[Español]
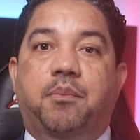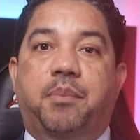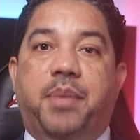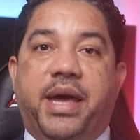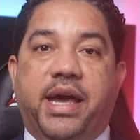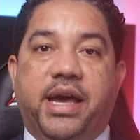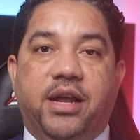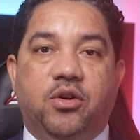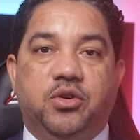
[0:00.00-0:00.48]

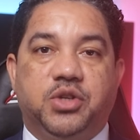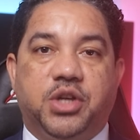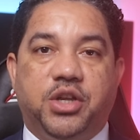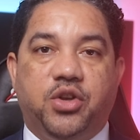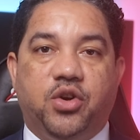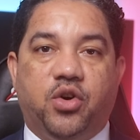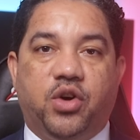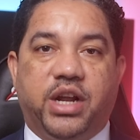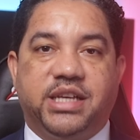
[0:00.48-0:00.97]
Pero
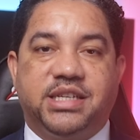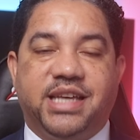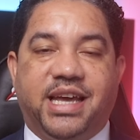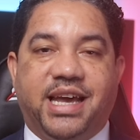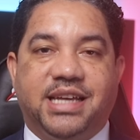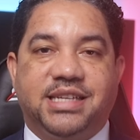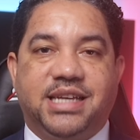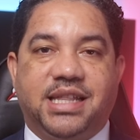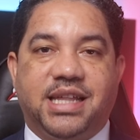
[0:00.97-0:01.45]
señores,
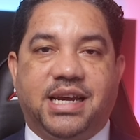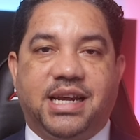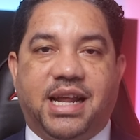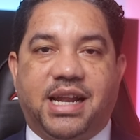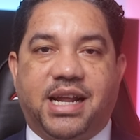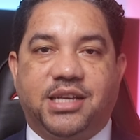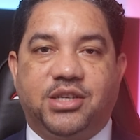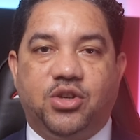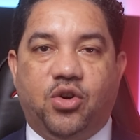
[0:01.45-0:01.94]
en esa
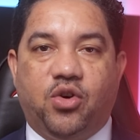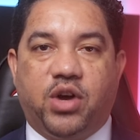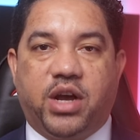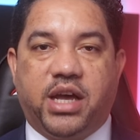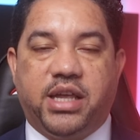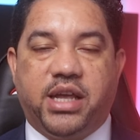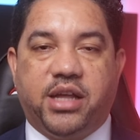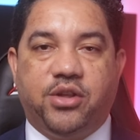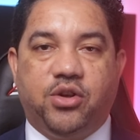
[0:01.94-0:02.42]
declaración
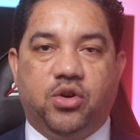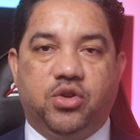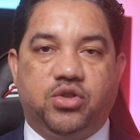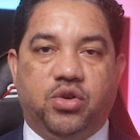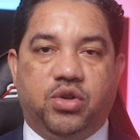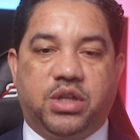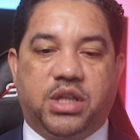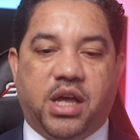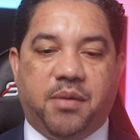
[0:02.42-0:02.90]
que ella dio,
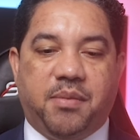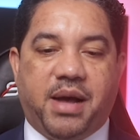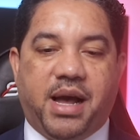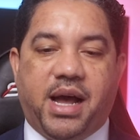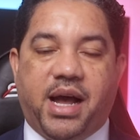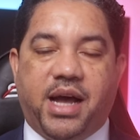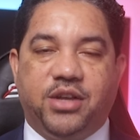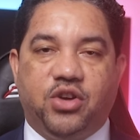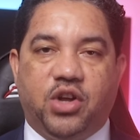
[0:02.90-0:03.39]
si usted
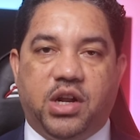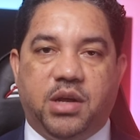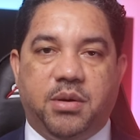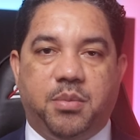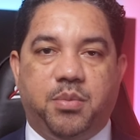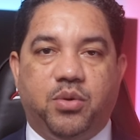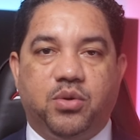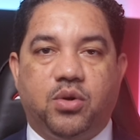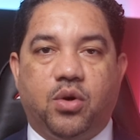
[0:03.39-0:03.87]
va a
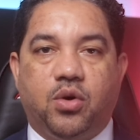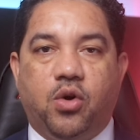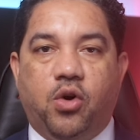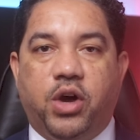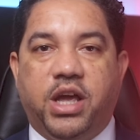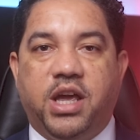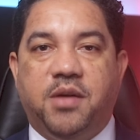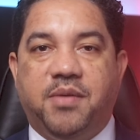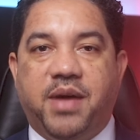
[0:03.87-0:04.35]

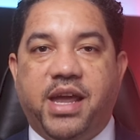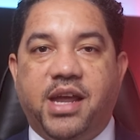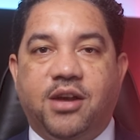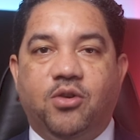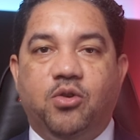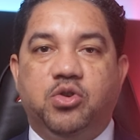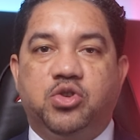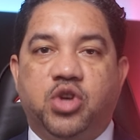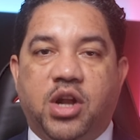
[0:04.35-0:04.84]
johnlevy.com y ve
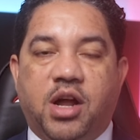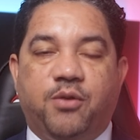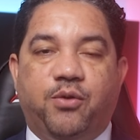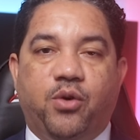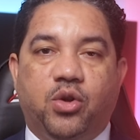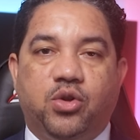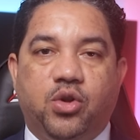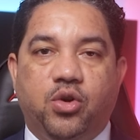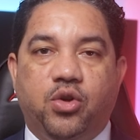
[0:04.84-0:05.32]
incluso la
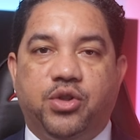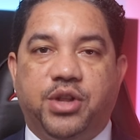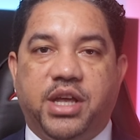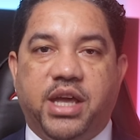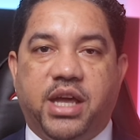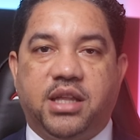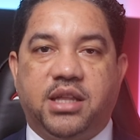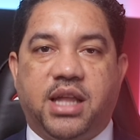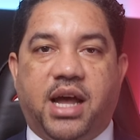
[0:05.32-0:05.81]
foto donde
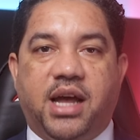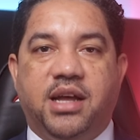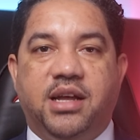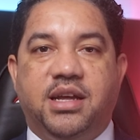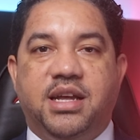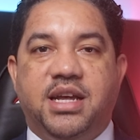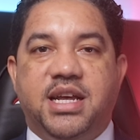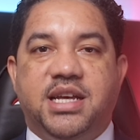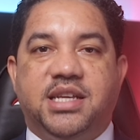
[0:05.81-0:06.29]
ella está,
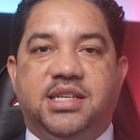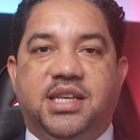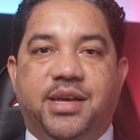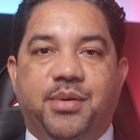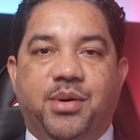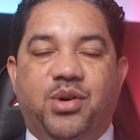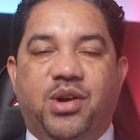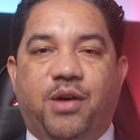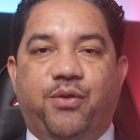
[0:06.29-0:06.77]

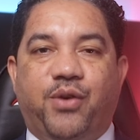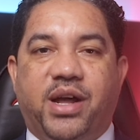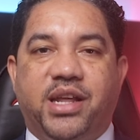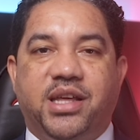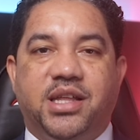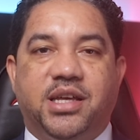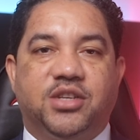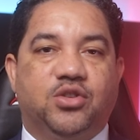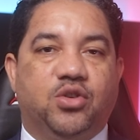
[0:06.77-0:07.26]
se ve una
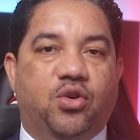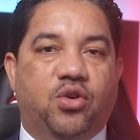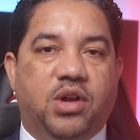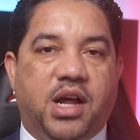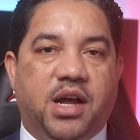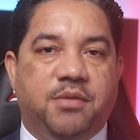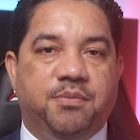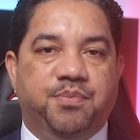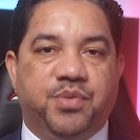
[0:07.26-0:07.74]
Faride
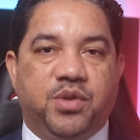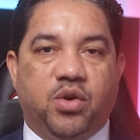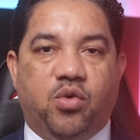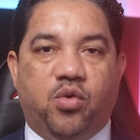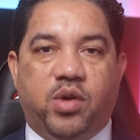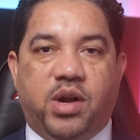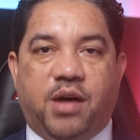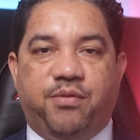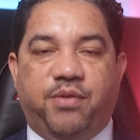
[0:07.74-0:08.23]
sola,
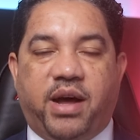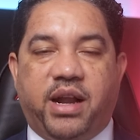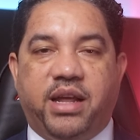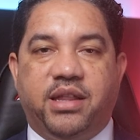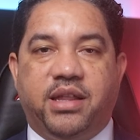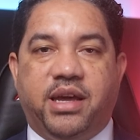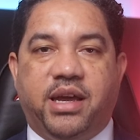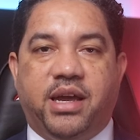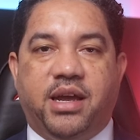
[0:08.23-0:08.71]
una
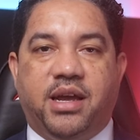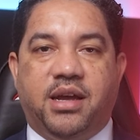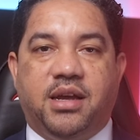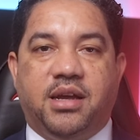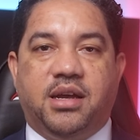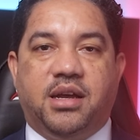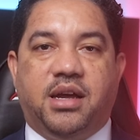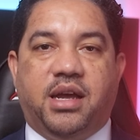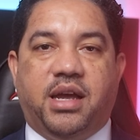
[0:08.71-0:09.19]
Faride
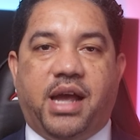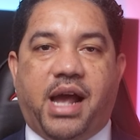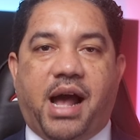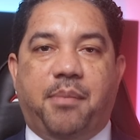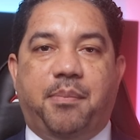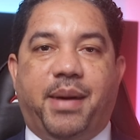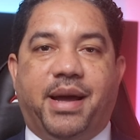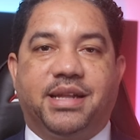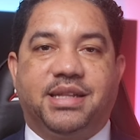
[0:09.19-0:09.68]
eh,
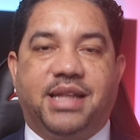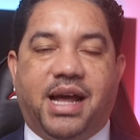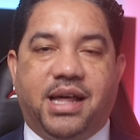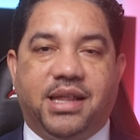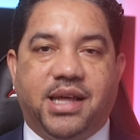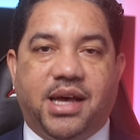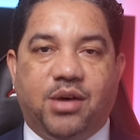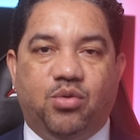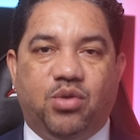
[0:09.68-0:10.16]

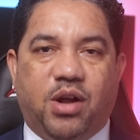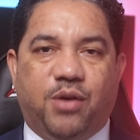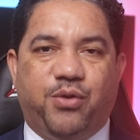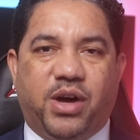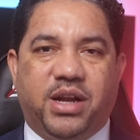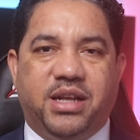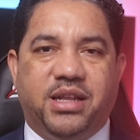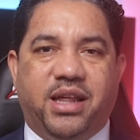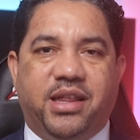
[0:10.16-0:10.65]
apartada, una
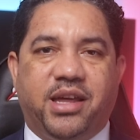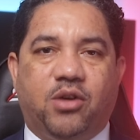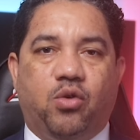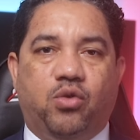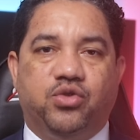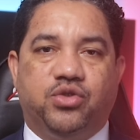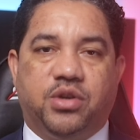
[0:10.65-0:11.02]
Faride de,